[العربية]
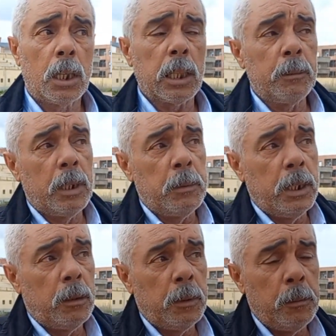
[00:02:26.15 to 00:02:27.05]
طلبنا من
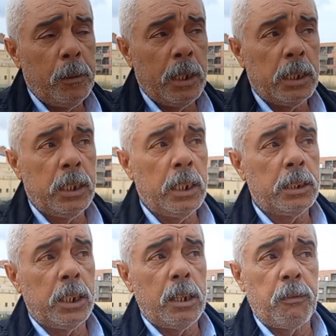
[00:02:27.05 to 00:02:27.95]
من البلديه
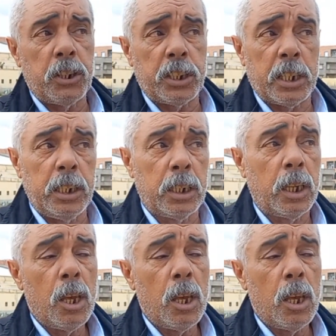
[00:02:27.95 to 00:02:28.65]
دير لنا فيش تكنيك